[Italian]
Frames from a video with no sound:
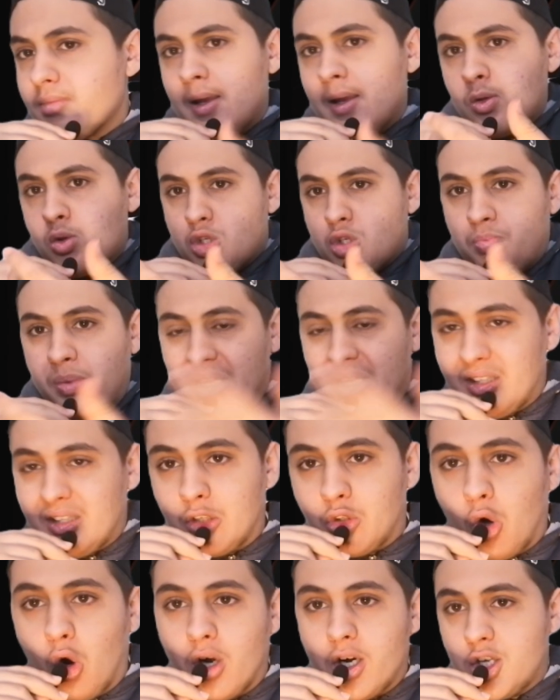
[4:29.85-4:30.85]
I suoi
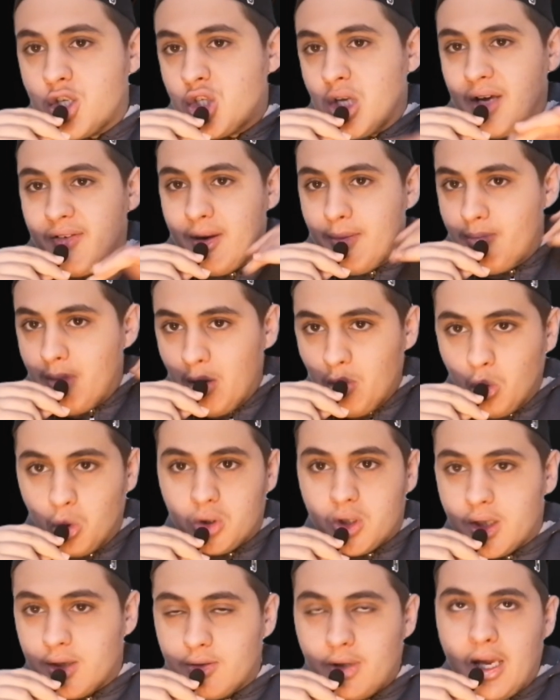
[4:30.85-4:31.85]
spettatori ce l'avrebbe
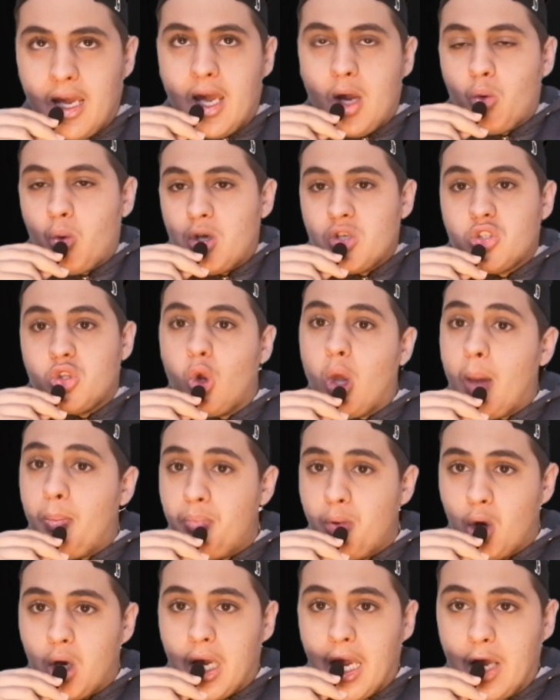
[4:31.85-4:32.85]
avuti, eh, questo è
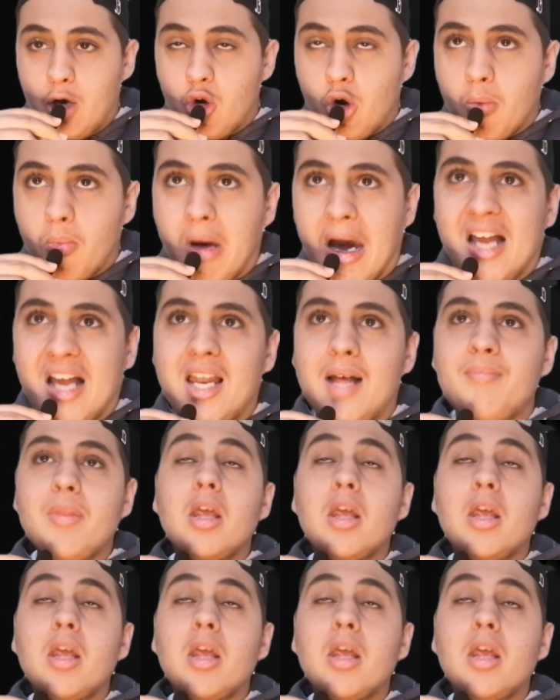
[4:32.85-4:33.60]
più che normale.